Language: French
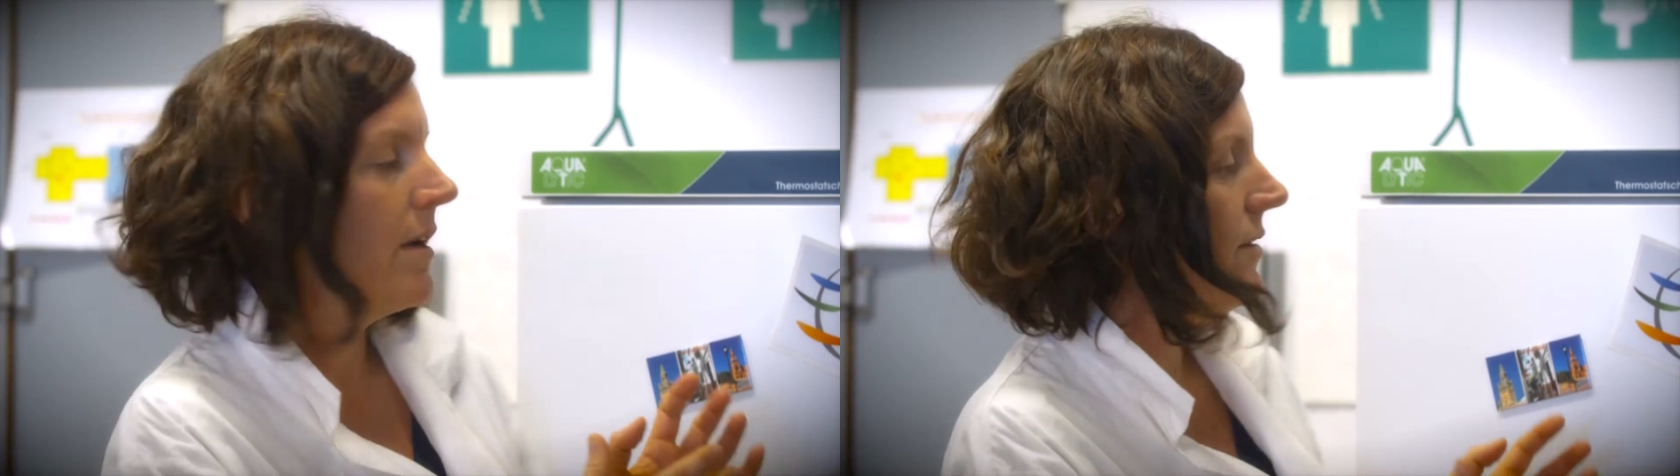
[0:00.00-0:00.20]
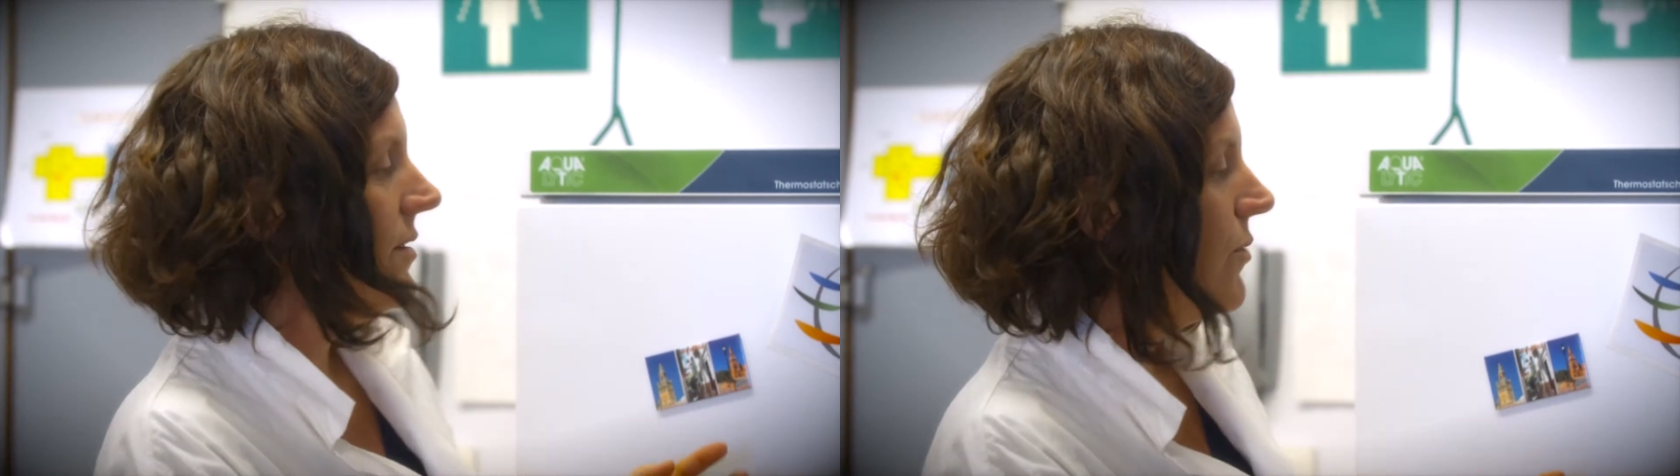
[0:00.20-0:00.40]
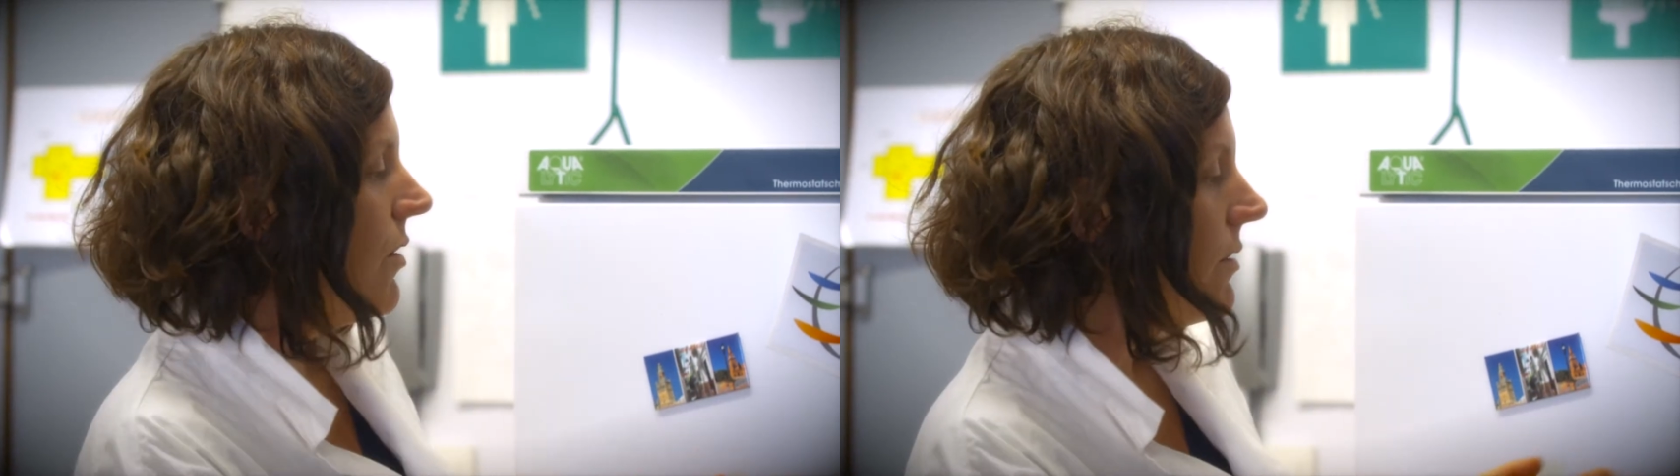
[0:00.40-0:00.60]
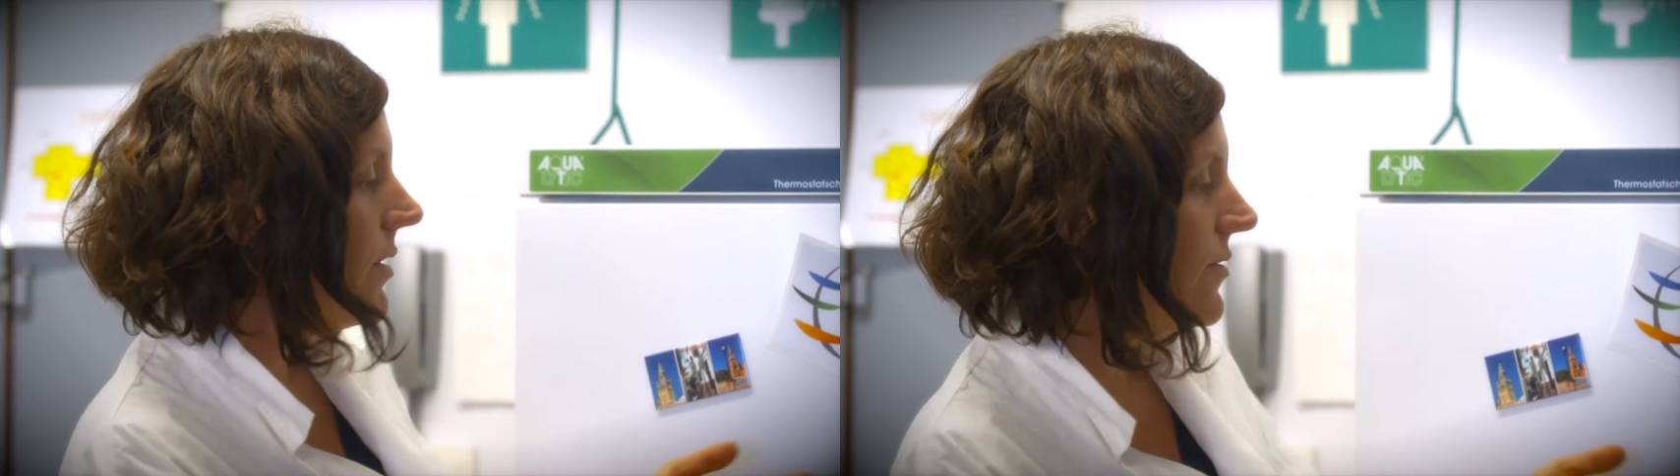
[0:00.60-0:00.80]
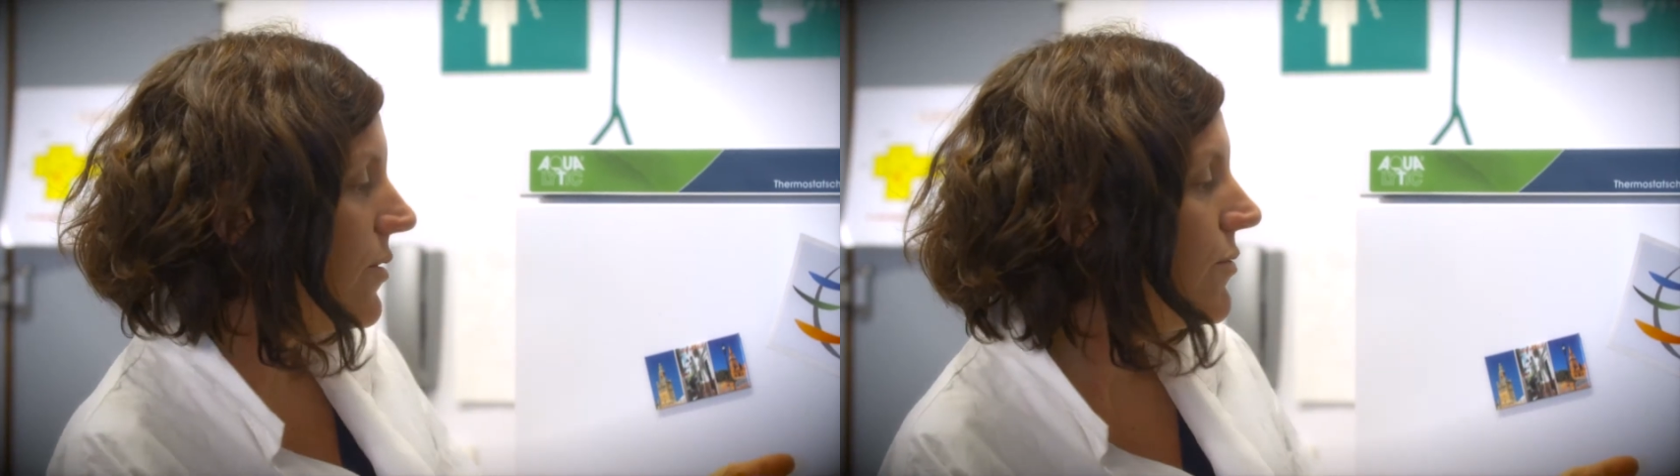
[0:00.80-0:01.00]
Les aimants
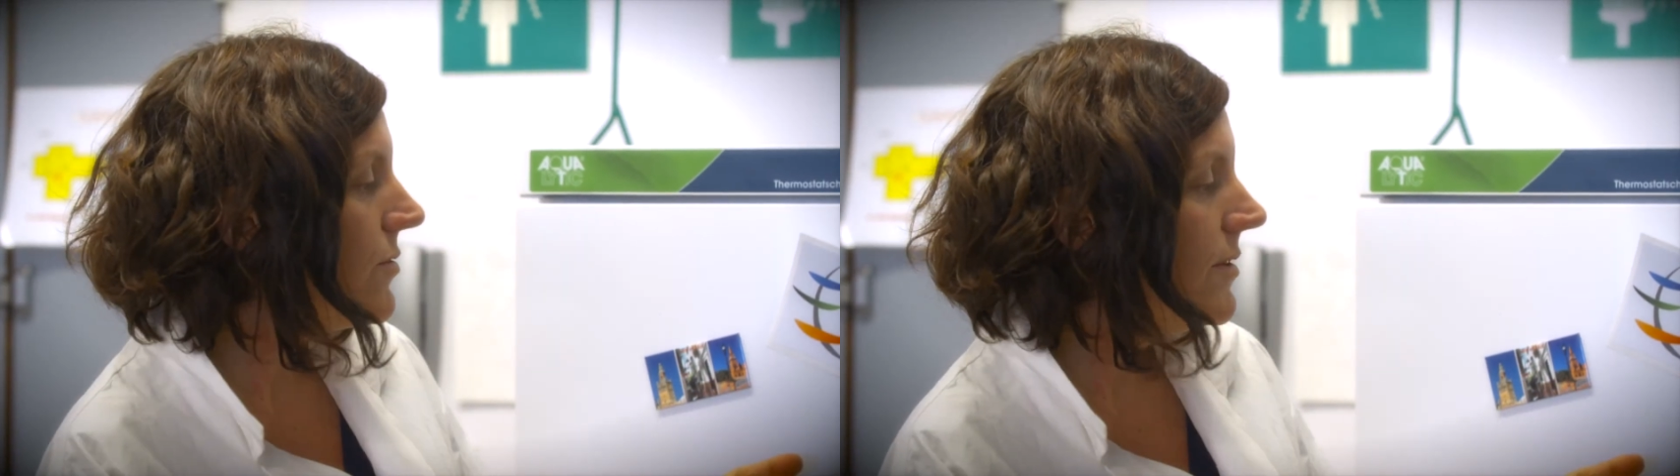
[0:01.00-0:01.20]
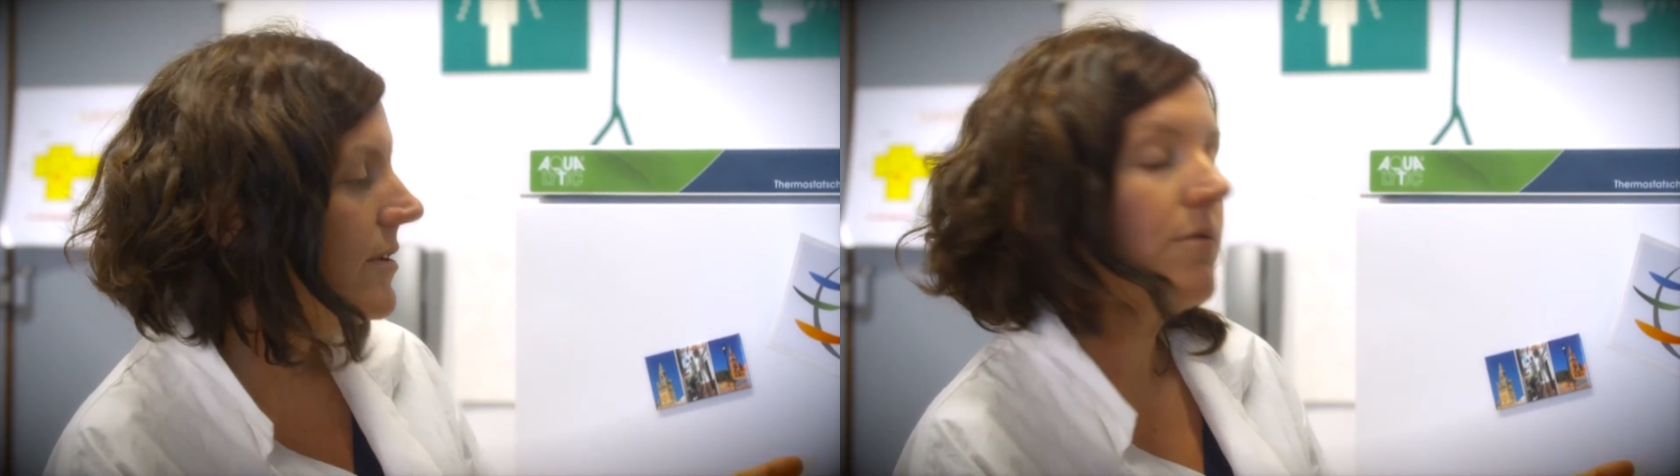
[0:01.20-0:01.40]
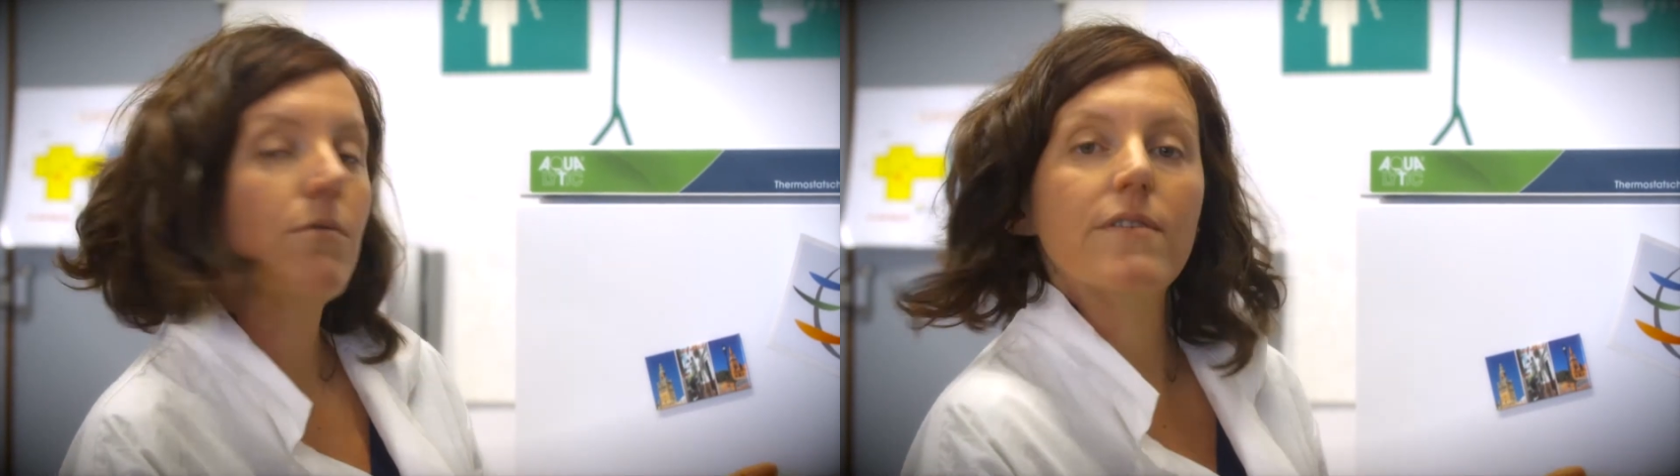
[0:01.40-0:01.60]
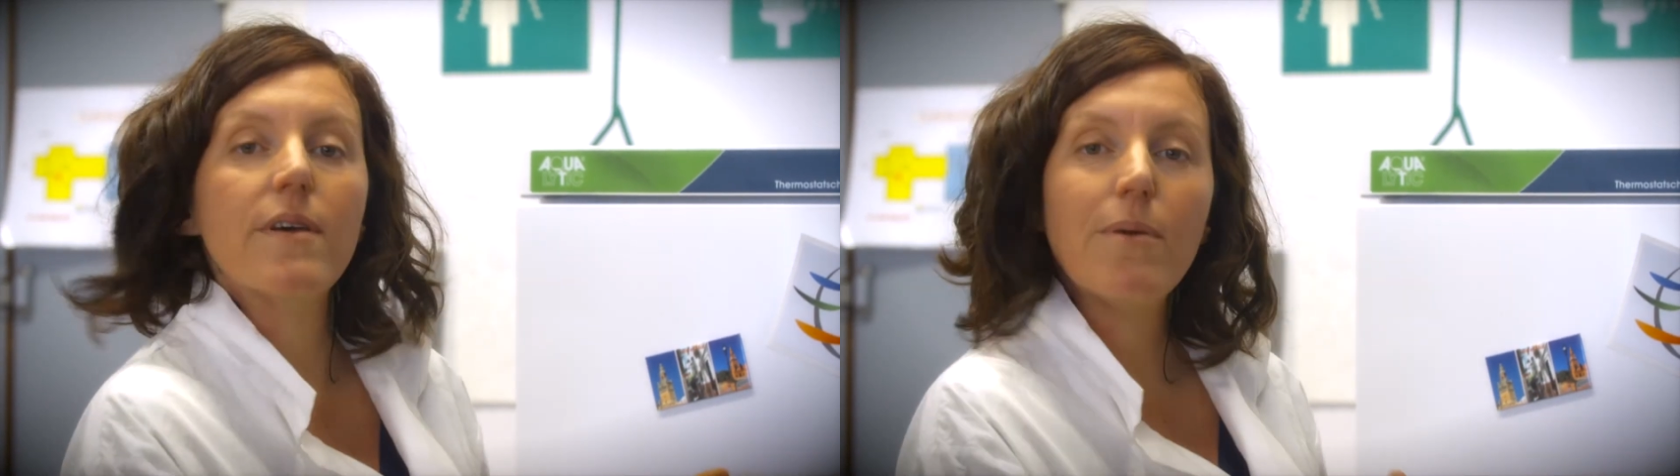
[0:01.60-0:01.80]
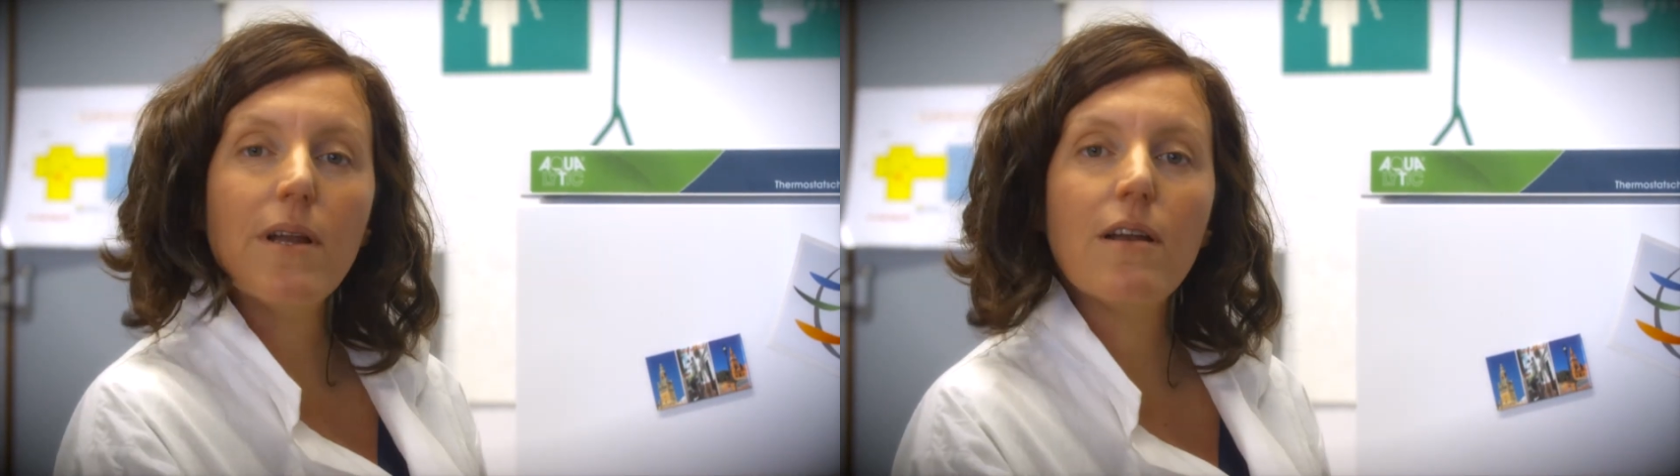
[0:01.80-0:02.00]
étant petits, on les
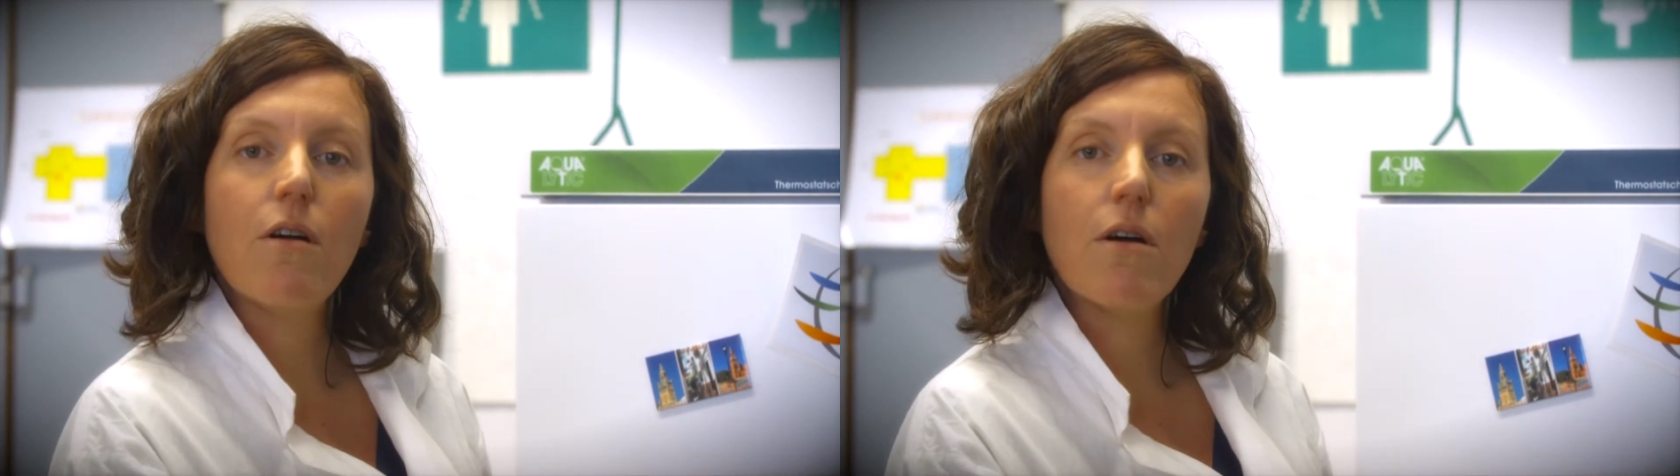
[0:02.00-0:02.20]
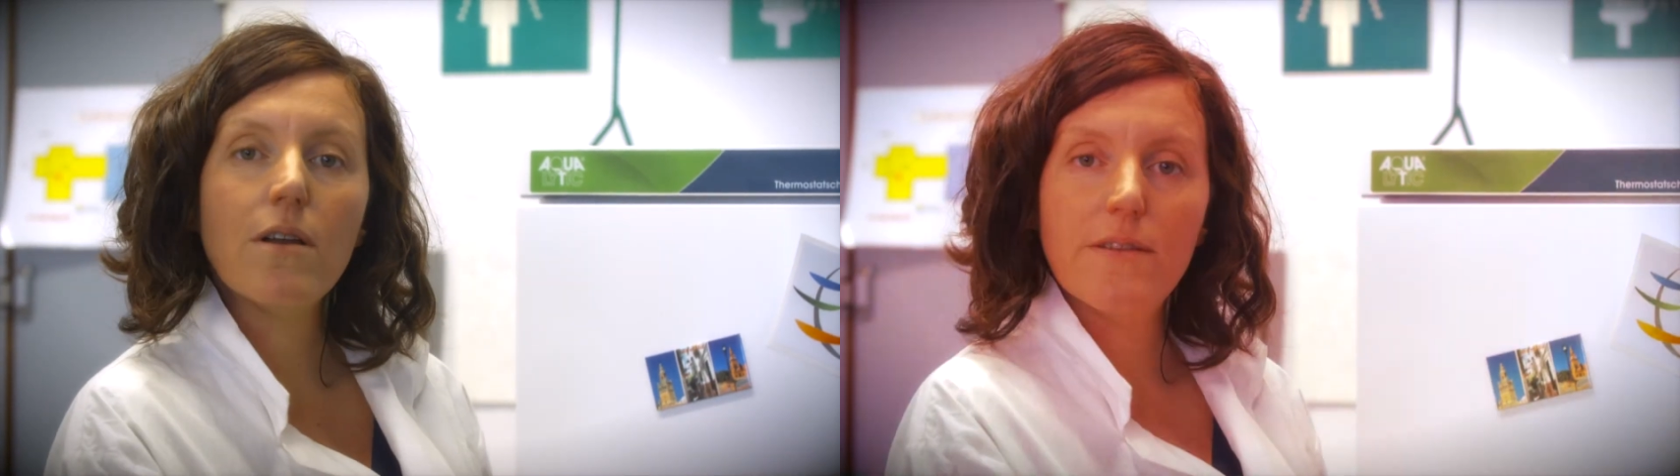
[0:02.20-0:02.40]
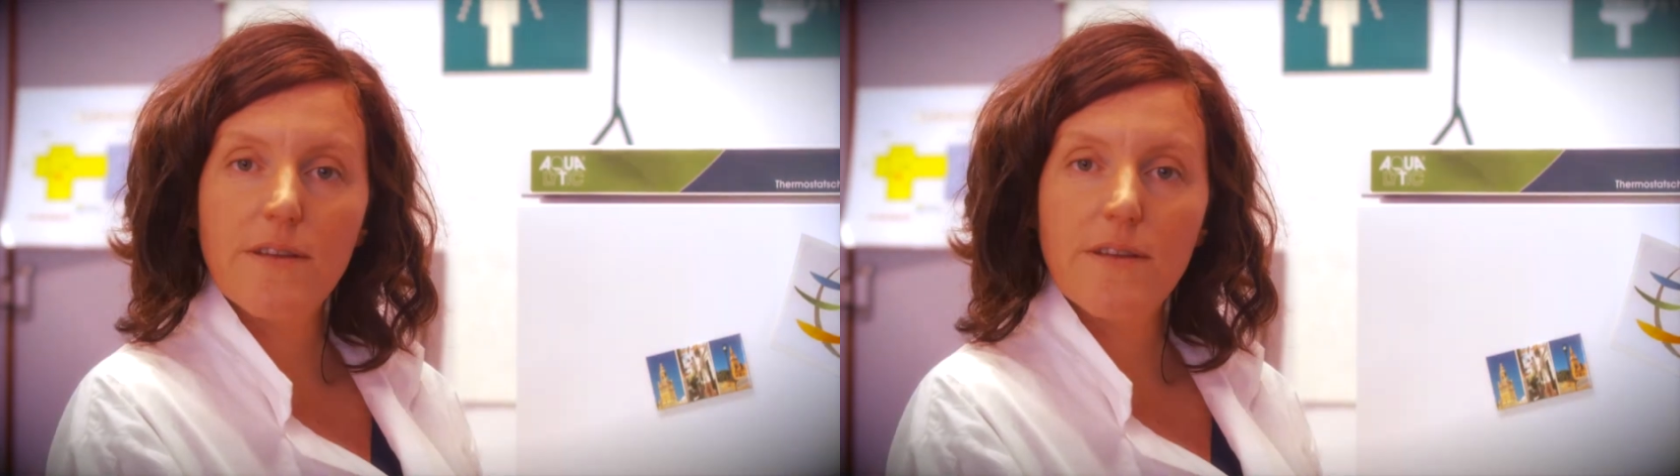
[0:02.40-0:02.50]
appelle alors les